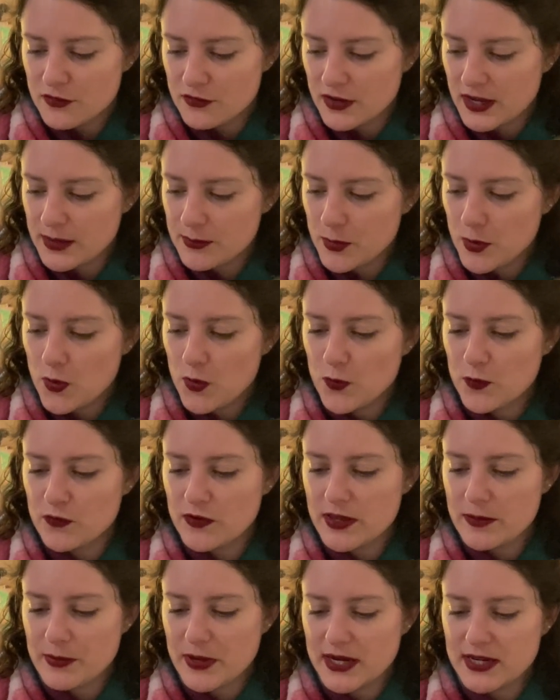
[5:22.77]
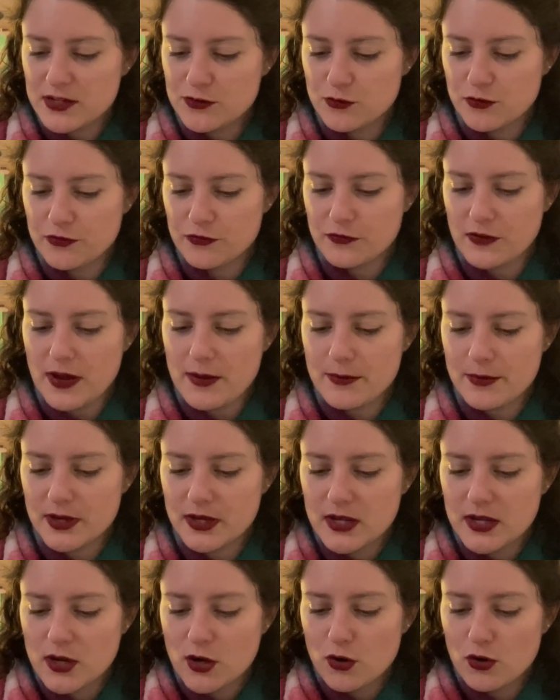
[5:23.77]
Vraiment, on va y parler de femmes
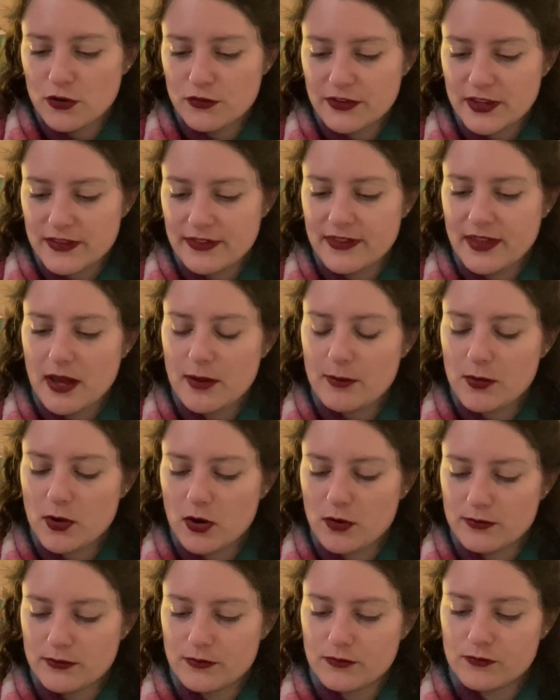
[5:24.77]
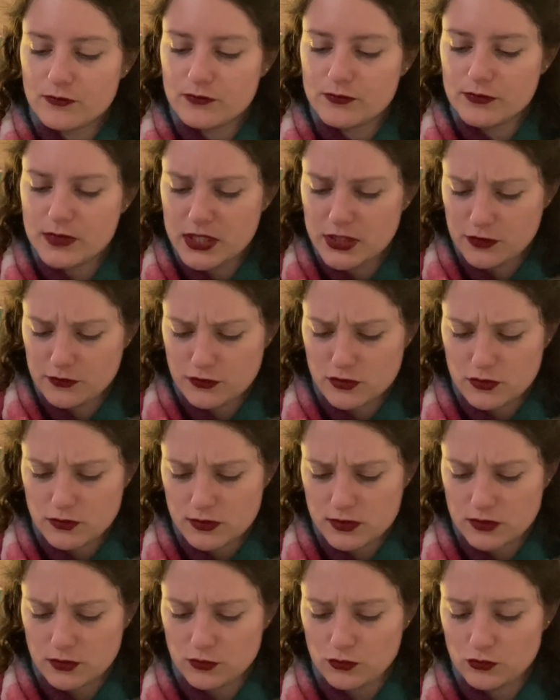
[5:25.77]
au Vietnam en
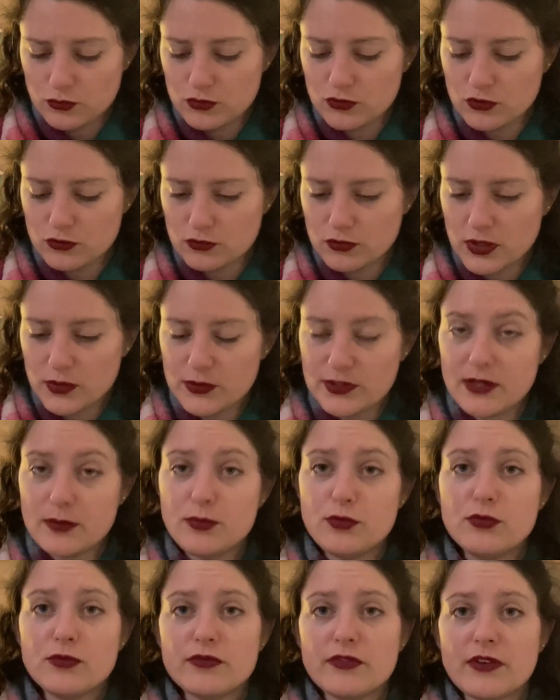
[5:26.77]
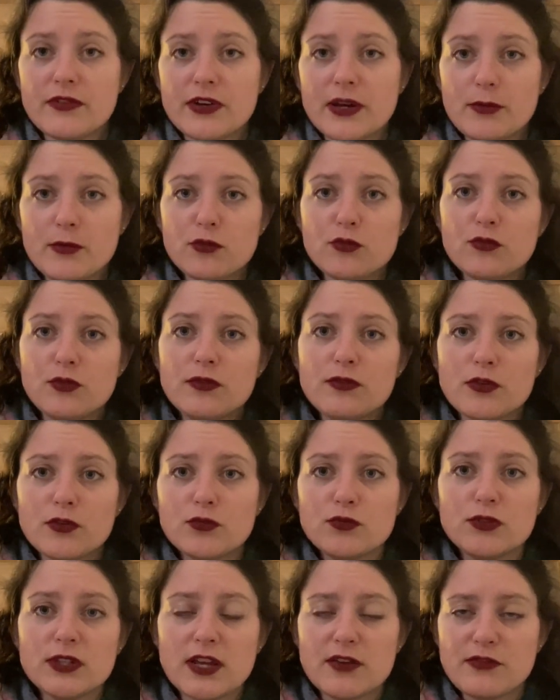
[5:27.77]
1972, en tout cas au début. On va vraiment suivre
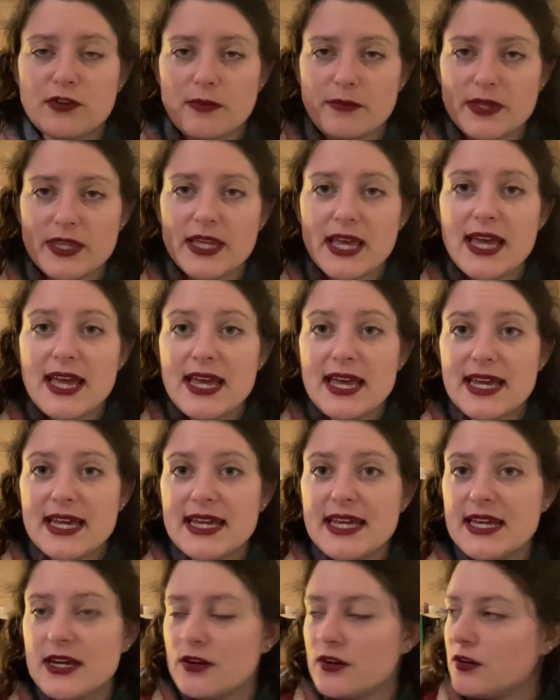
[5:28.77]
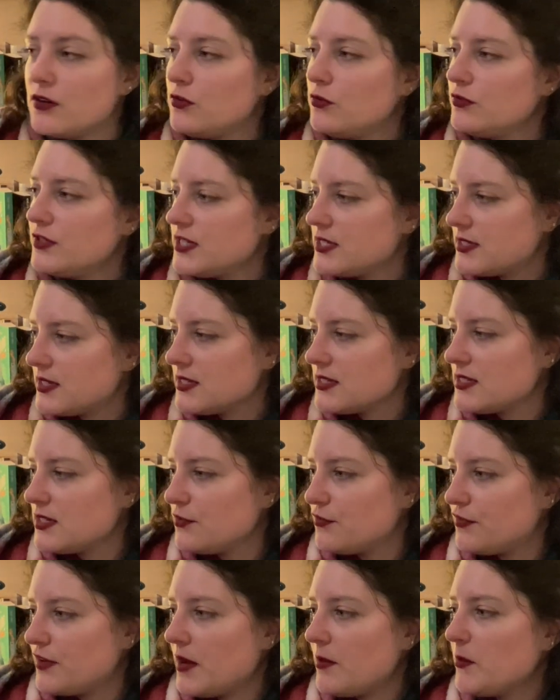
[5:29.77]
toute la famille et euh, le destin de ces
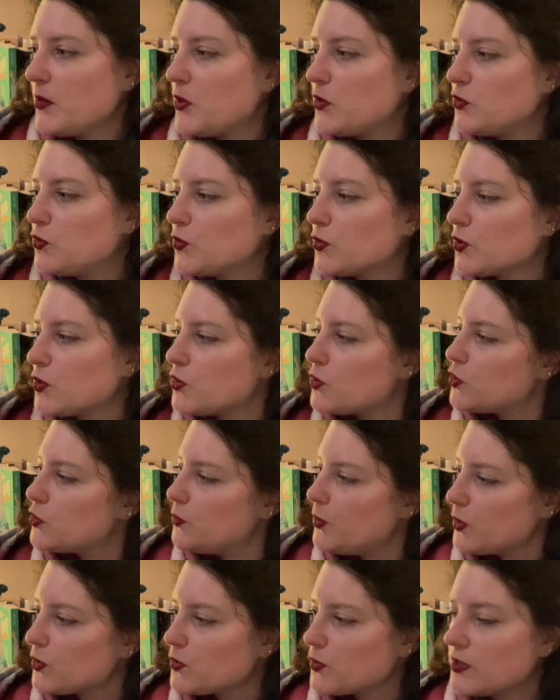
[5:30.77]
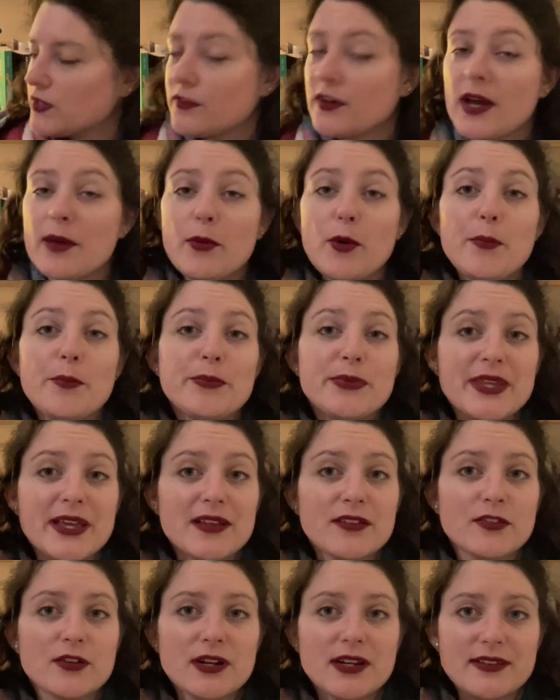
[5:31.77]
femmes. Donc euh, je pense qu'on est vraiment
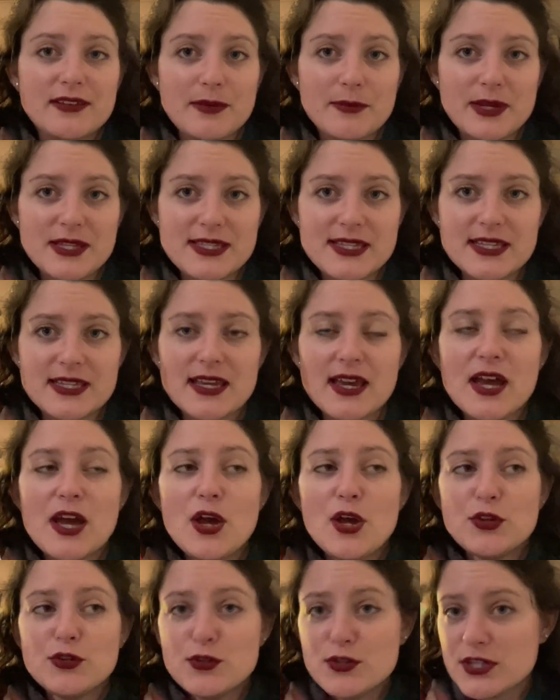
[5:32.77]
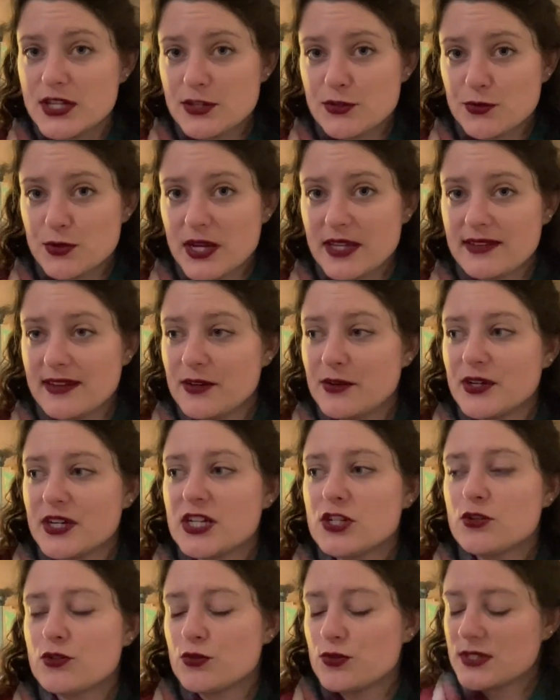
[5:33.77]
bien dans la thématique de cette
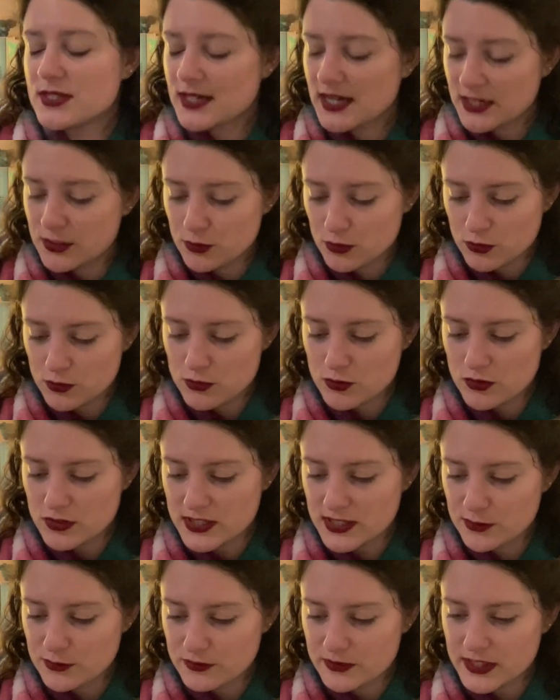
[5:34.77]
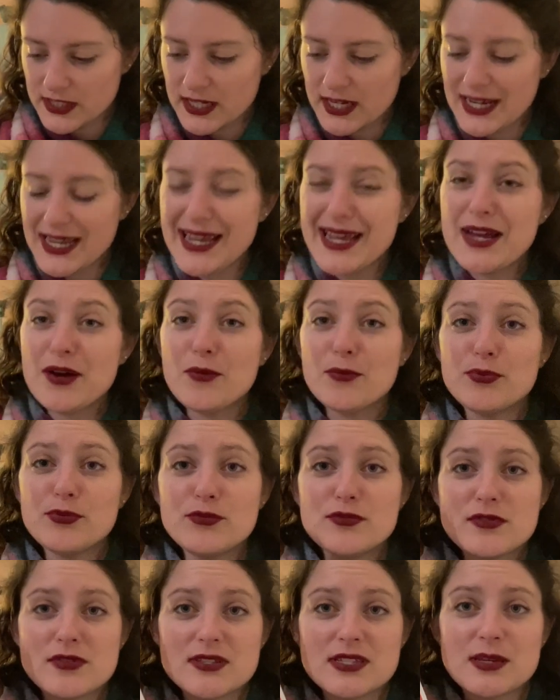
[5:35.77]
sous-catégorie. Je suis très curieuse de le découvrir et en
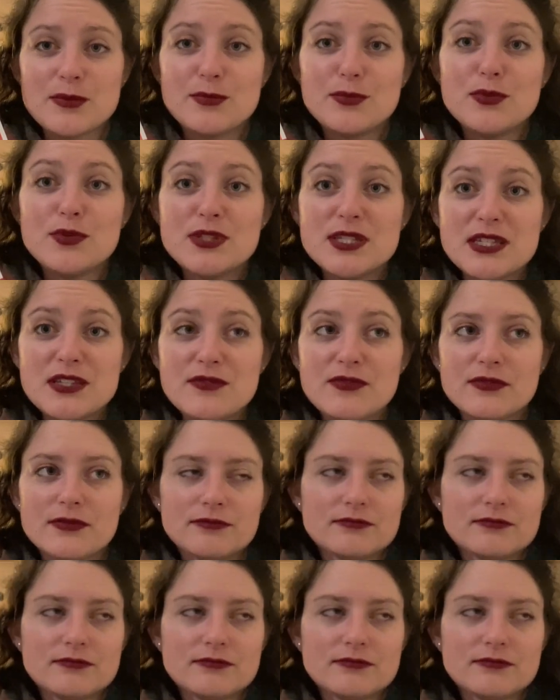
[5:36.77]
plus, ce qui me motive